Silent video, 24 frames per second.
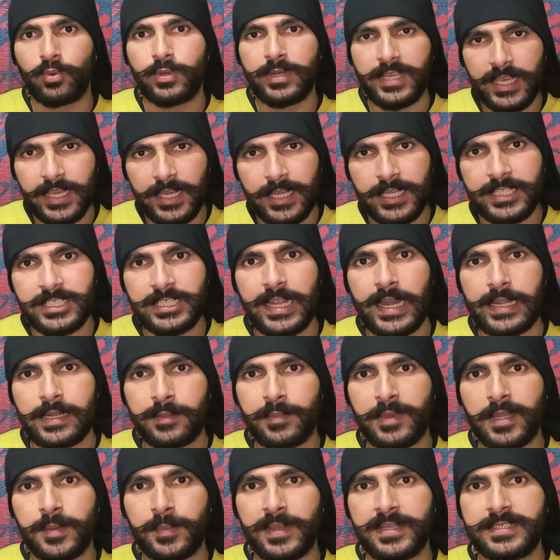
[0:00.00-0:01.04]
उनके अगर चार्ट
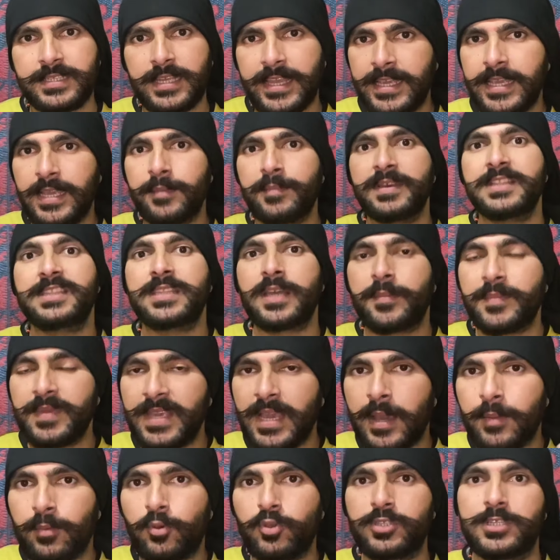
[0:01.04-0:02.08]
मेरे पास आएंगे मैं तभी
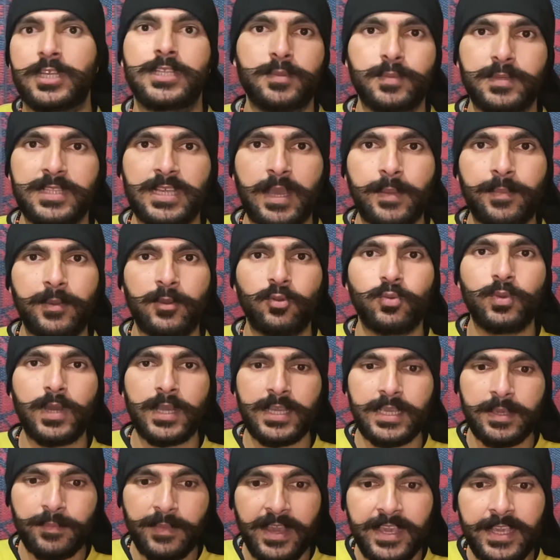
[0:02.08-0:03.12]
आपको सच बता पाऊंगा
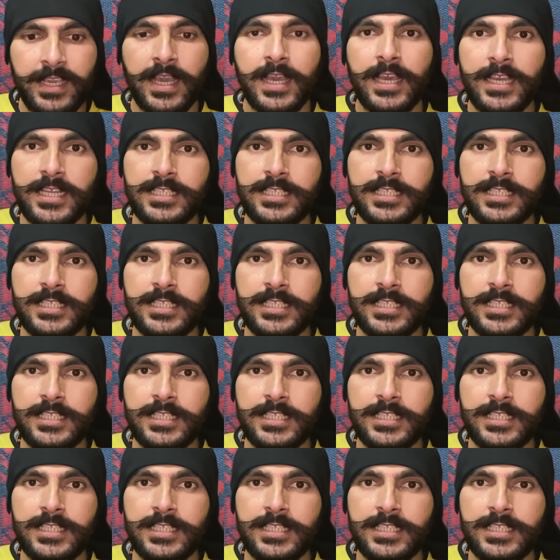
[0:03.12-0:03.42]
कि भाई